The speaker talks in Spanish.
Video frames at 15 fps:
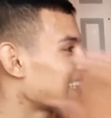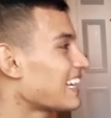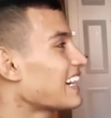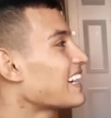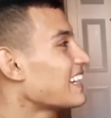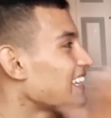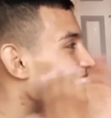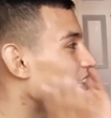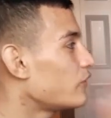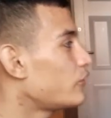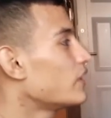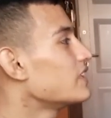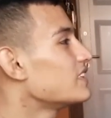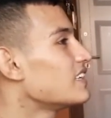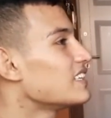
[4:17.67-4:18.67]
ataca, le
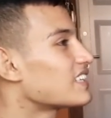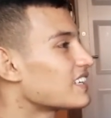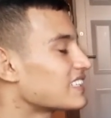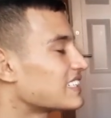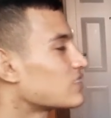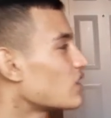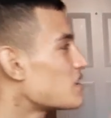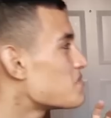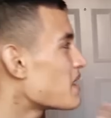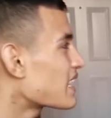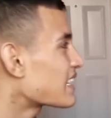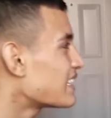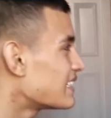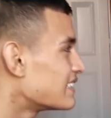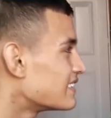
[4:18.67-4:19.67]
defienden y tras eso le
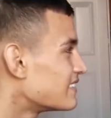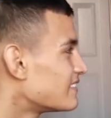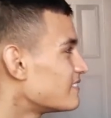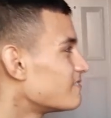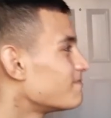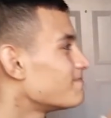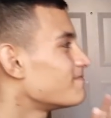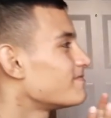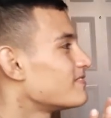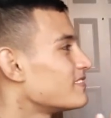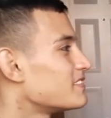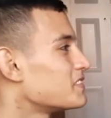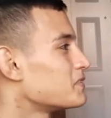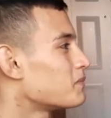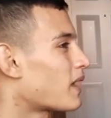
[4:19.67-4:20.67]
marcan.
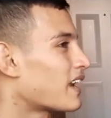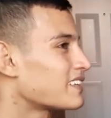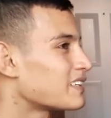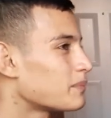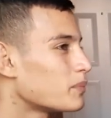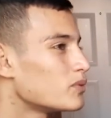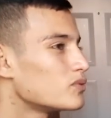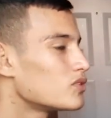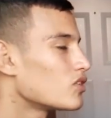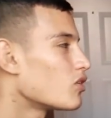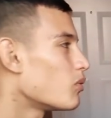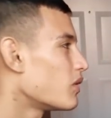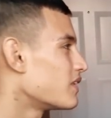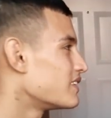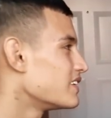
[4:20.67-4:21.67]
Para ese punto,
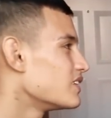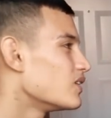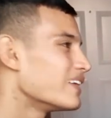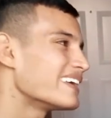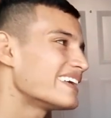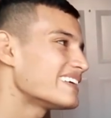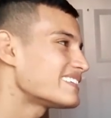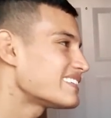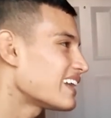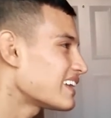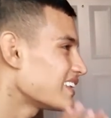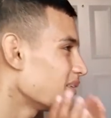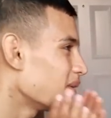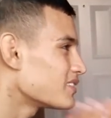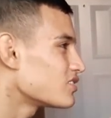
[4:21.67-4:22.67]
como les digo, hay que
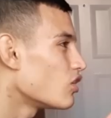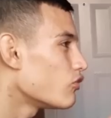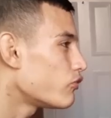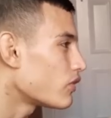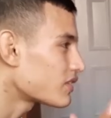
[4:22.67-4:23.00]
estar demasiado